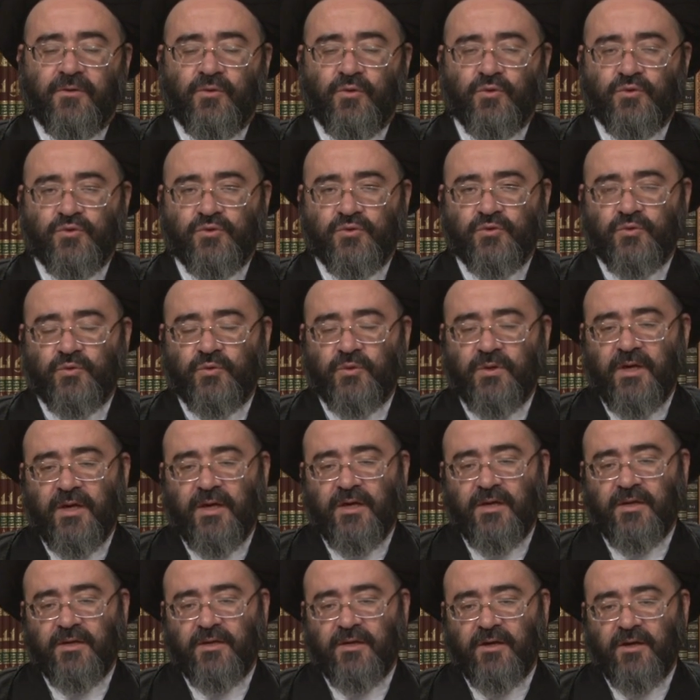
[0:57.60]
أصول
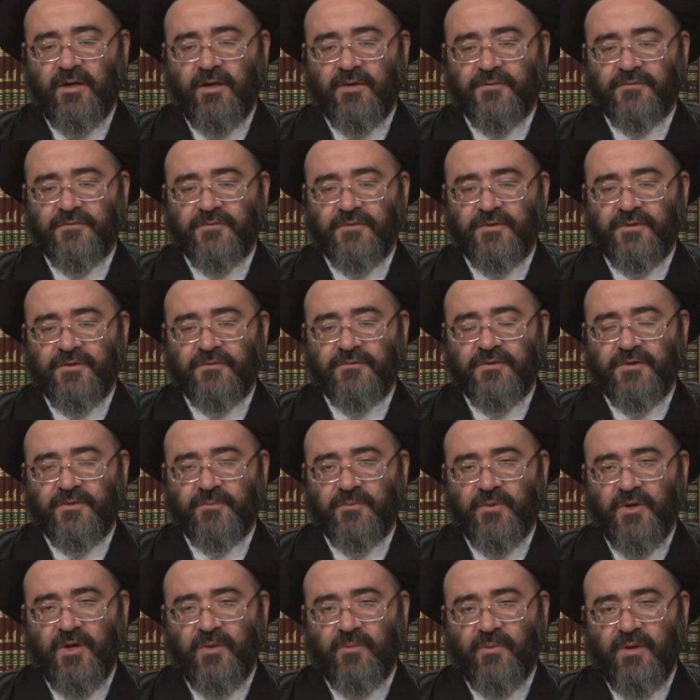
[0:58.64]
الكافي في
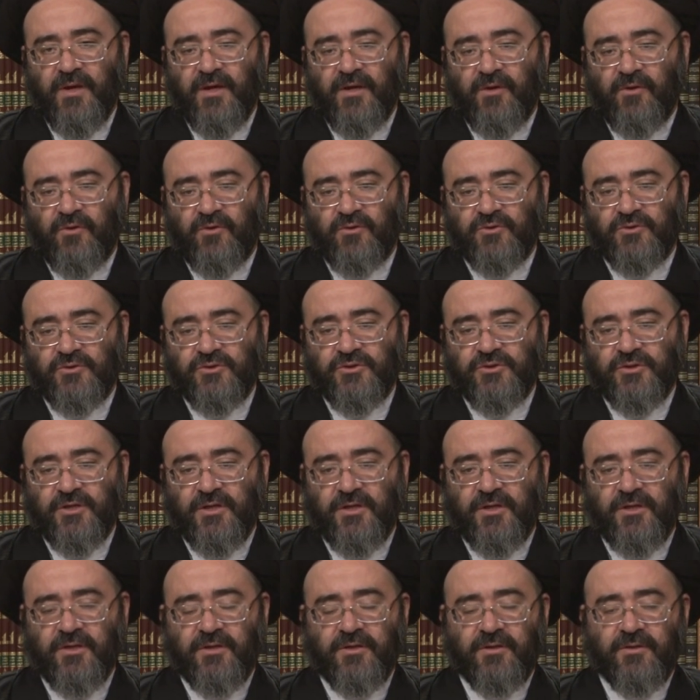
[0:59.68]
باب
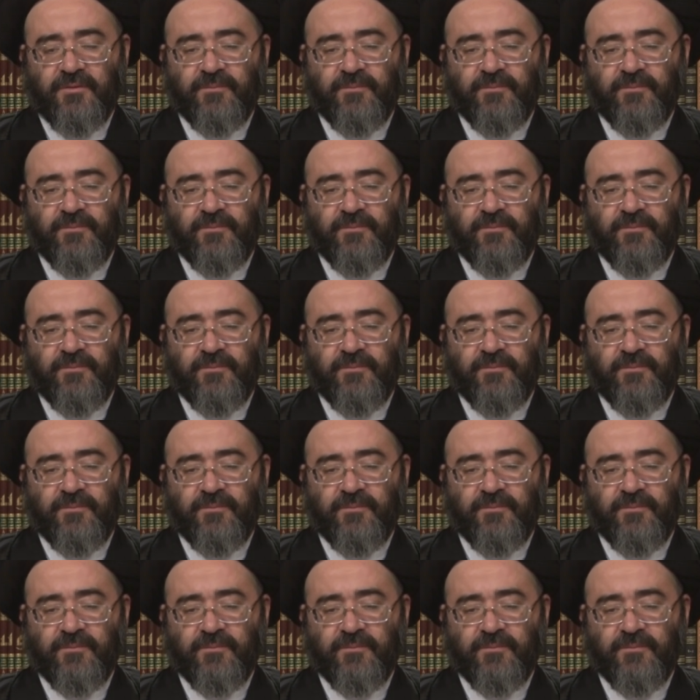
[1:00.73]
الحجة